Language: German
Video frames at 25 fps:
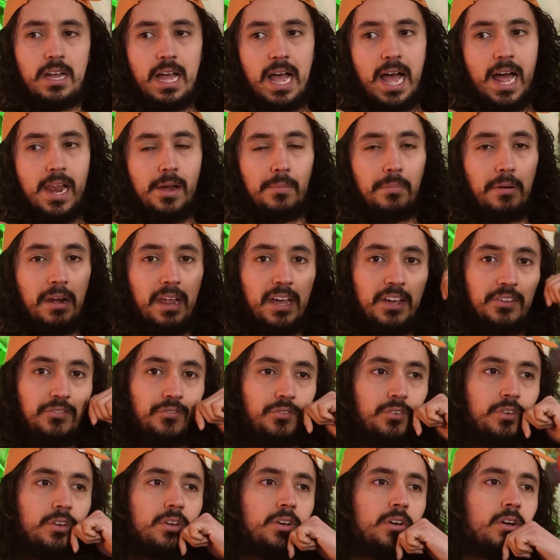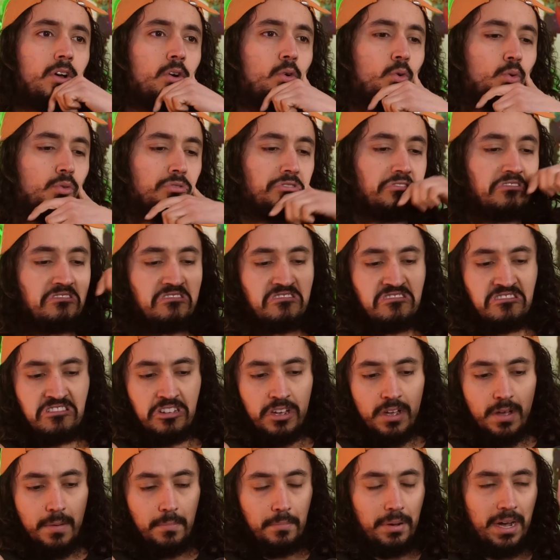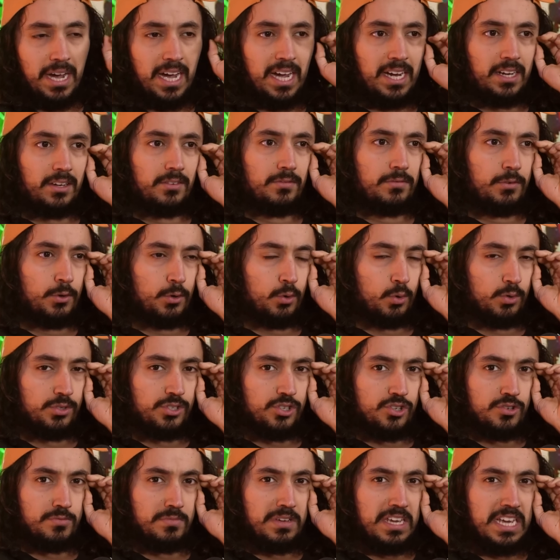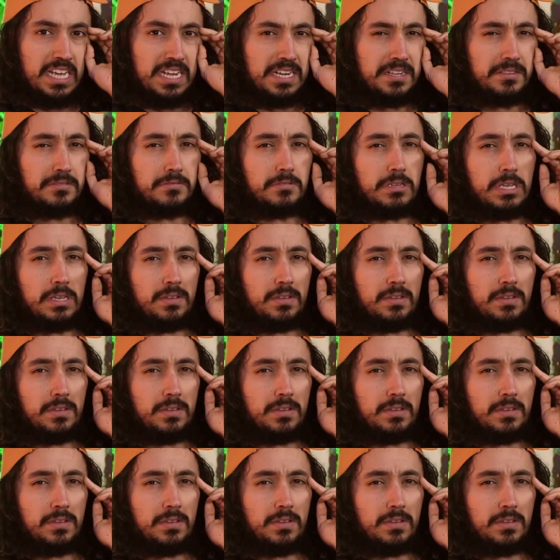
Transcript: Halbleiter und Parken von russischem Geld